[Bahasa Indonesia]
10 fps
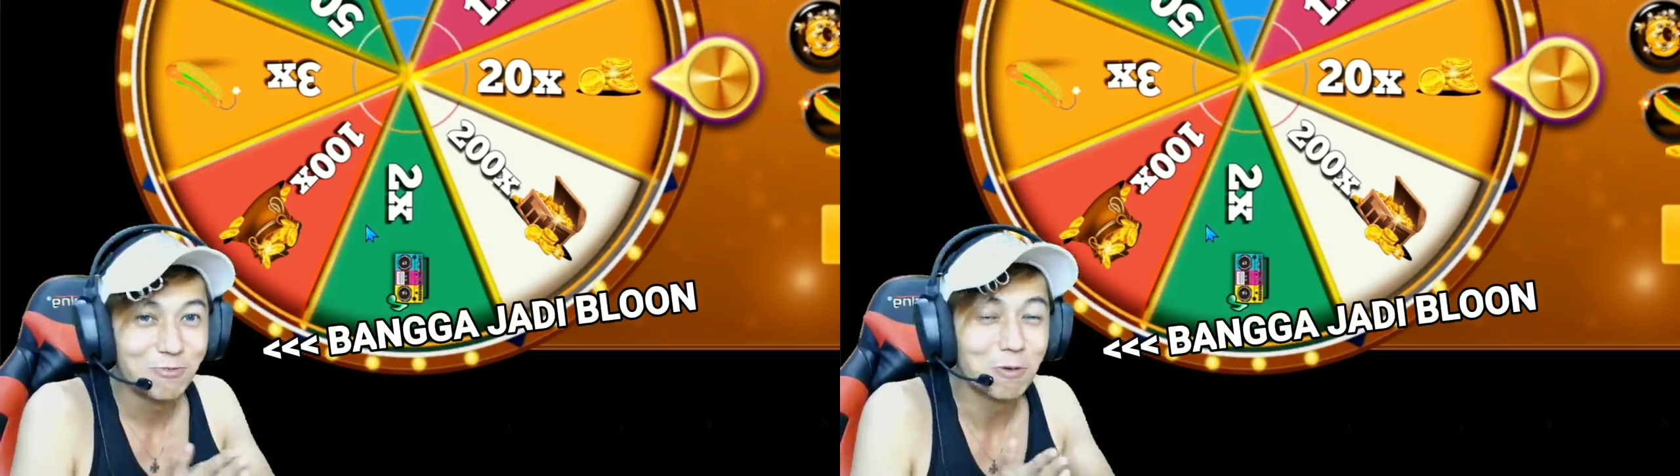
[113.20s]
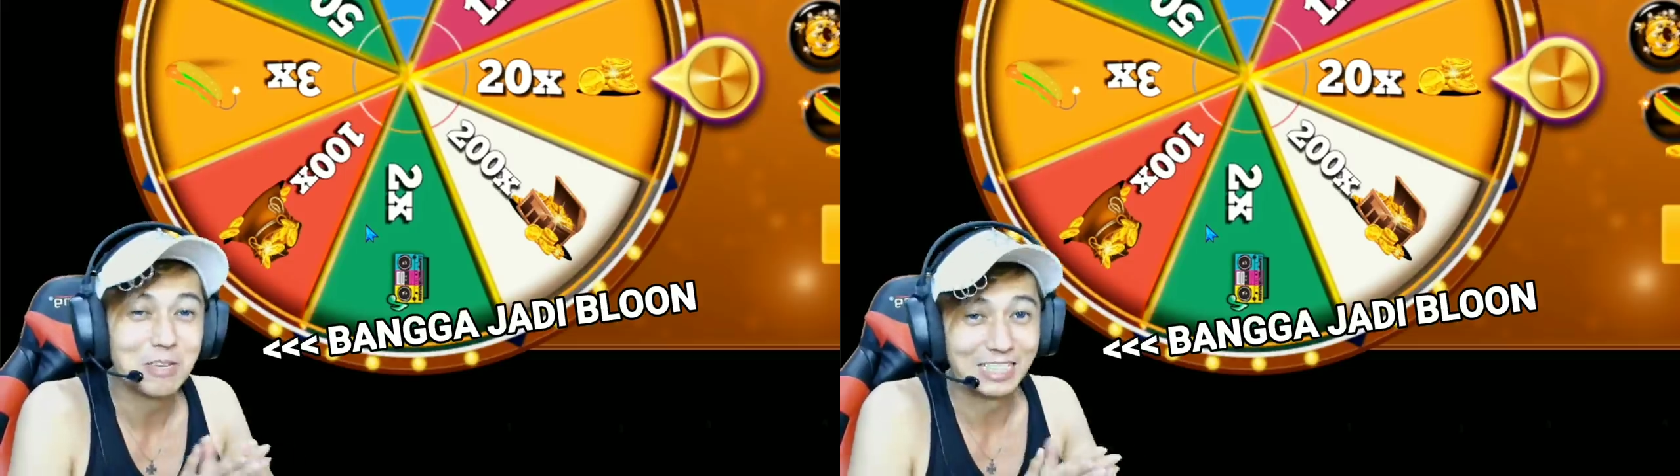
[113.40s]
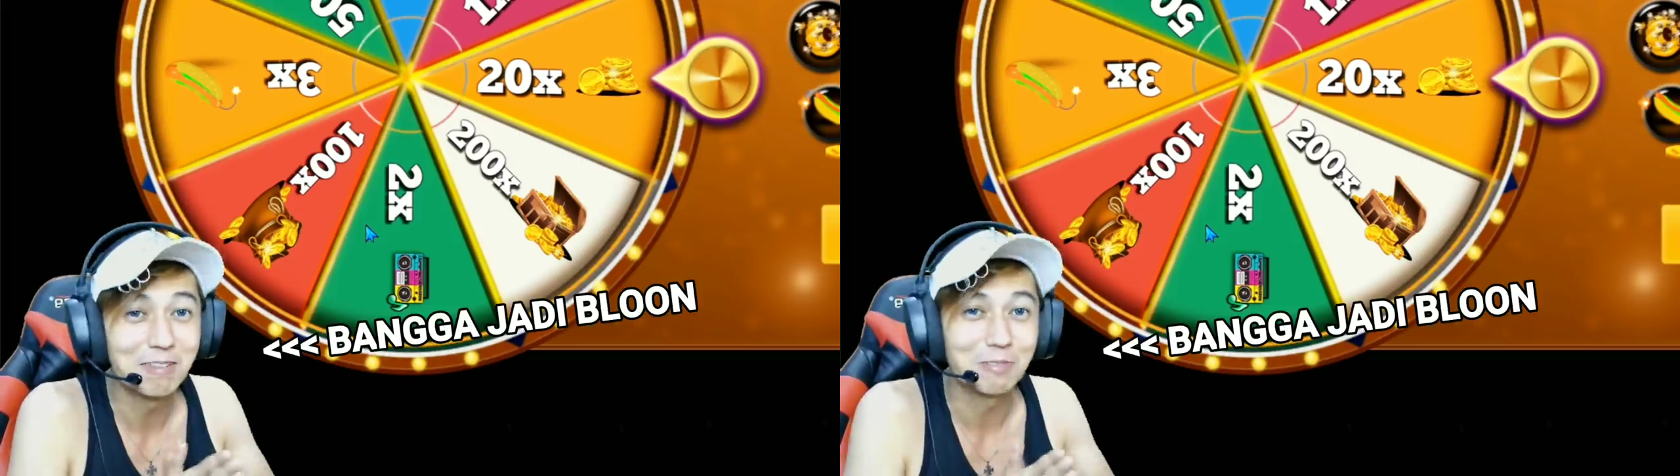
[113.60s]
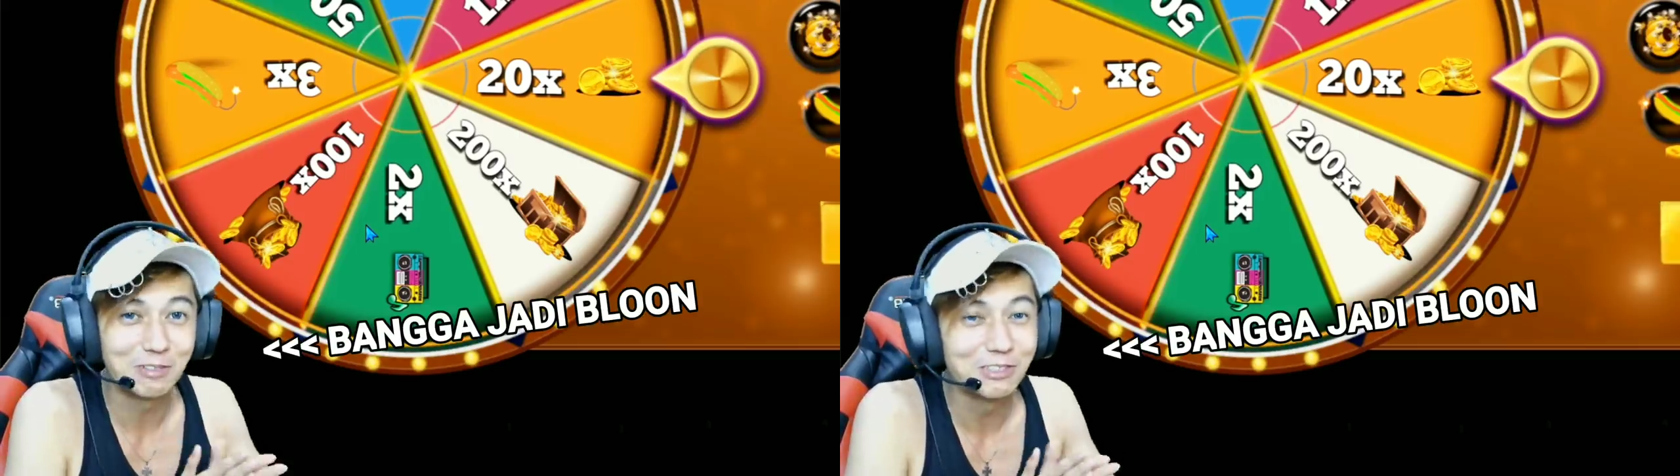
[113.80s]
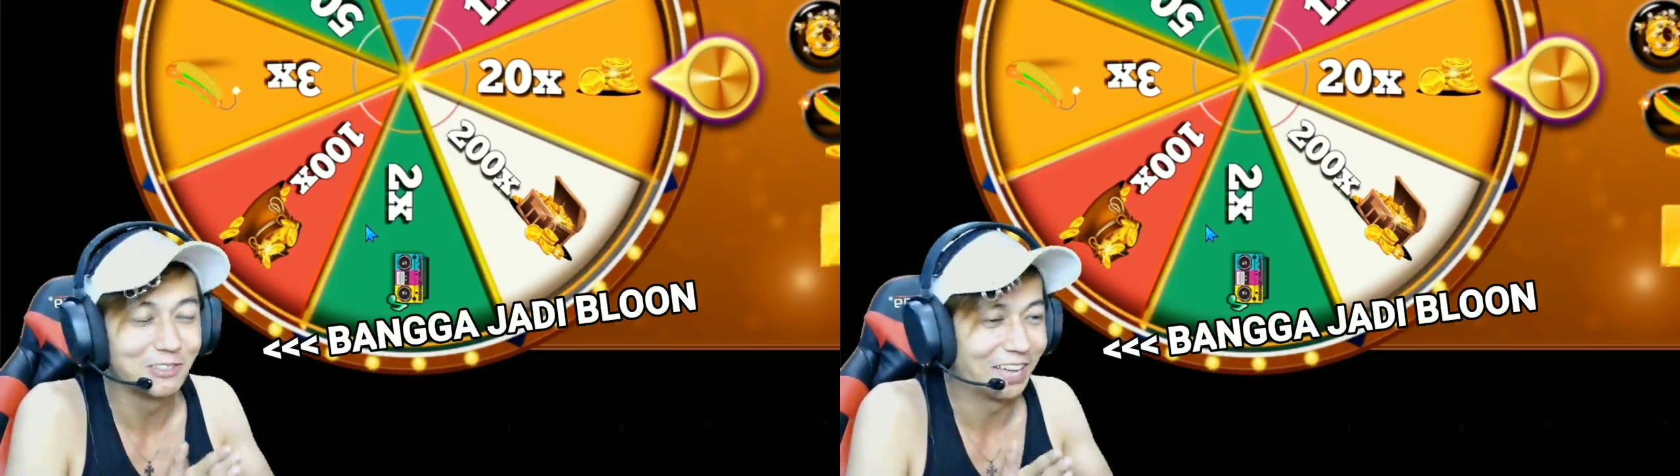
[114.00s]
gue biasanya
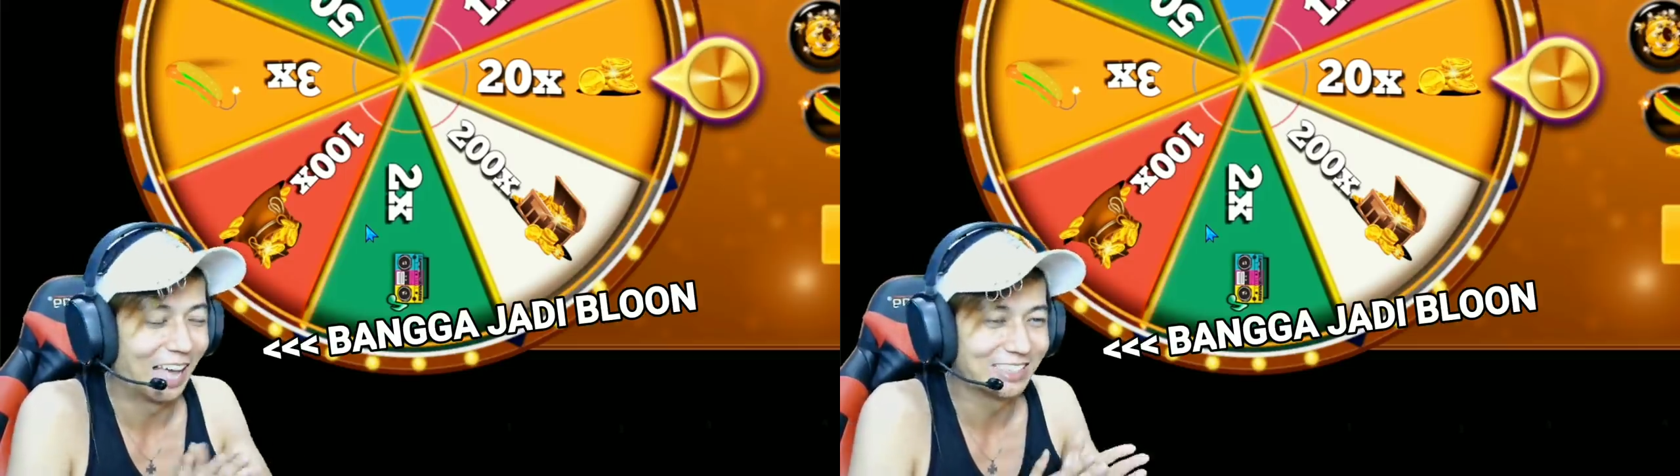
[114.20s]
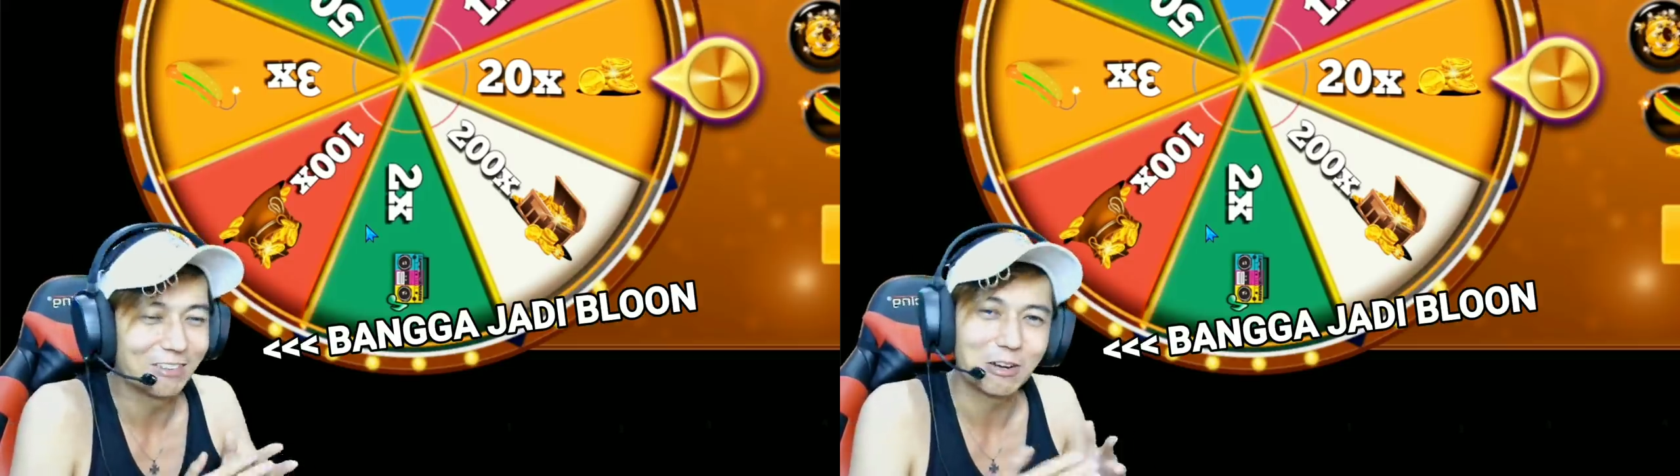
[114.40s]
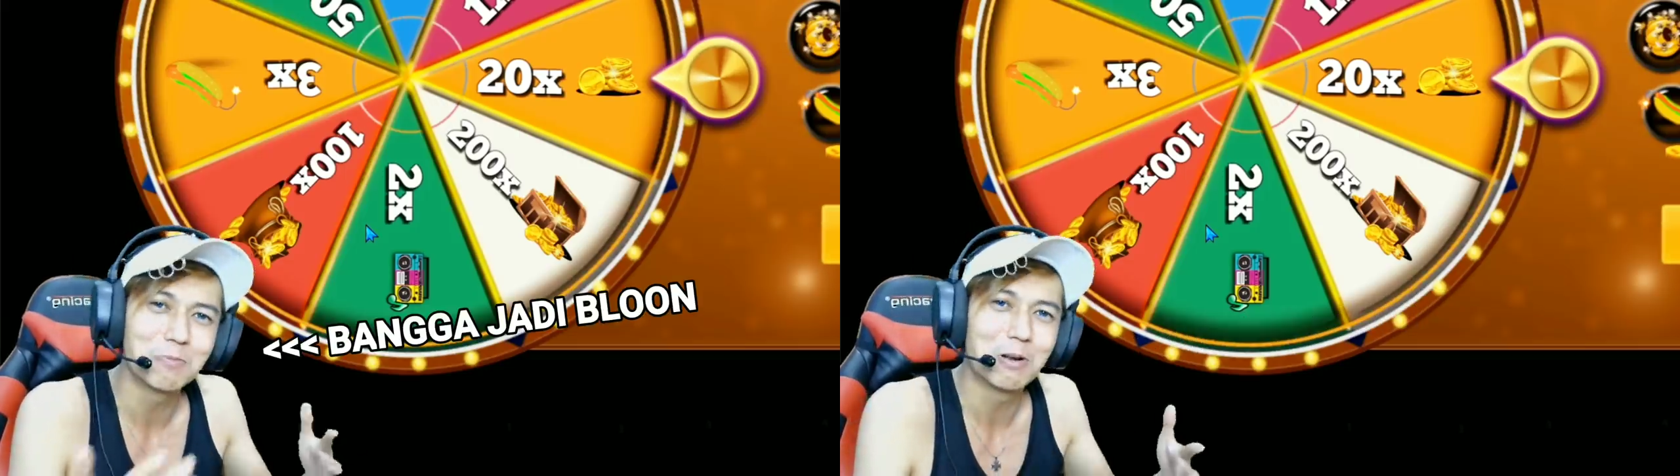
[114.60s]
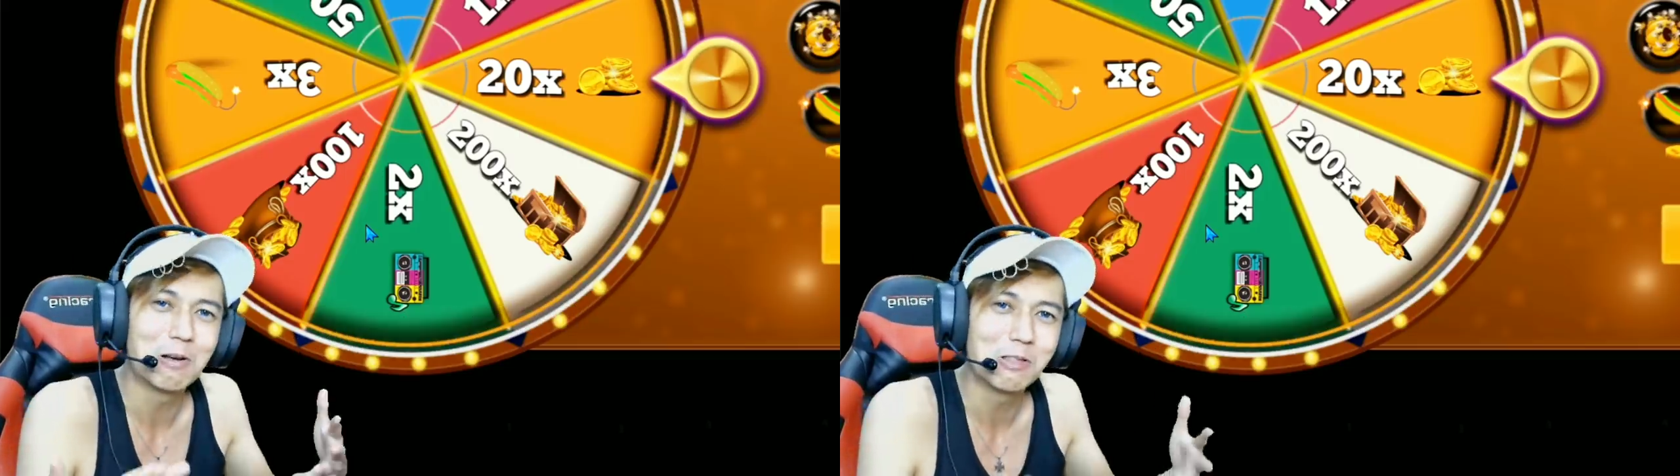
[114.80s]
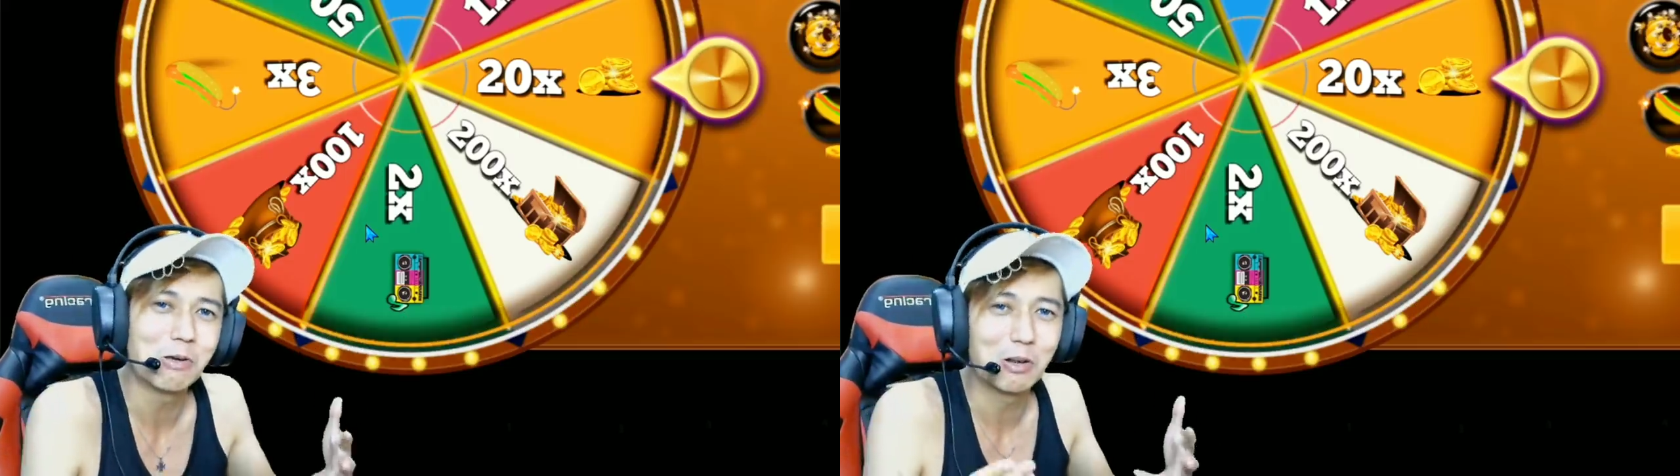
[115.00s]
beruntung guys orang pulauan tuh